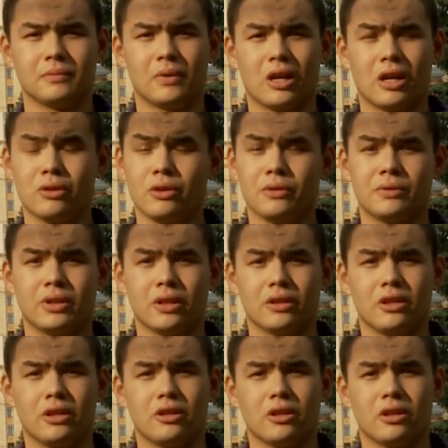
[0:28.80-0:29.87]
огонь в
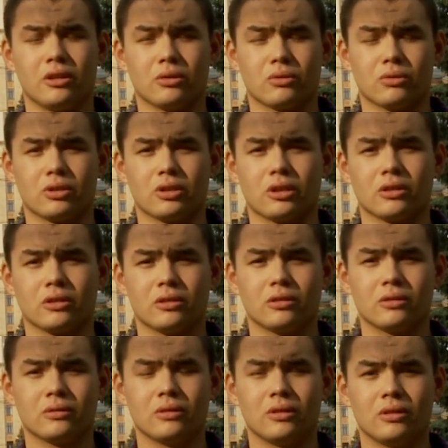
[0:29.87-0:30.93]
сердечке не туши.
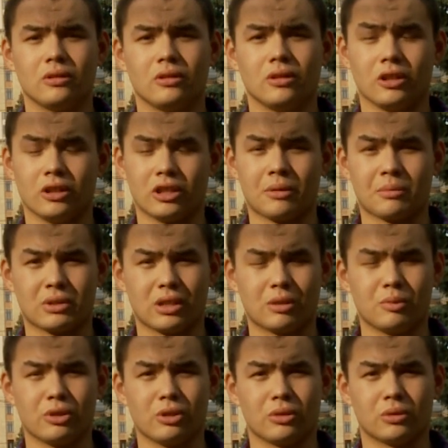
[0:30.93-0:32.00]
И нам с
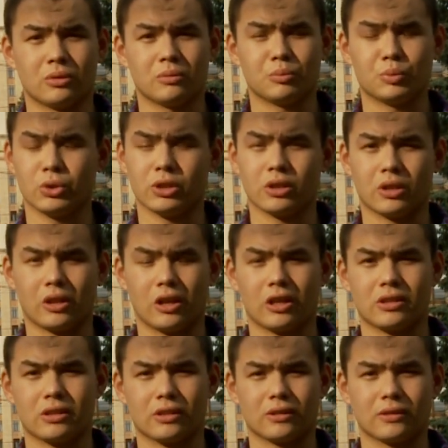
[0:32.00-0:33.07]
тобою будет
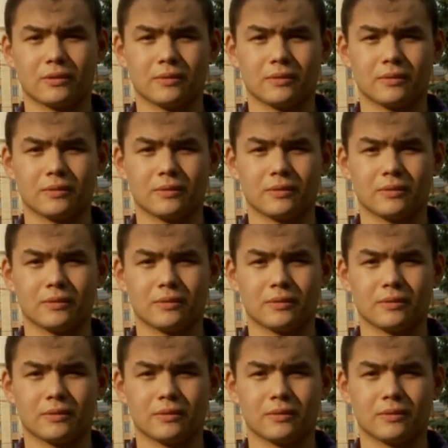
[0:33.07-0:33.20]
классно.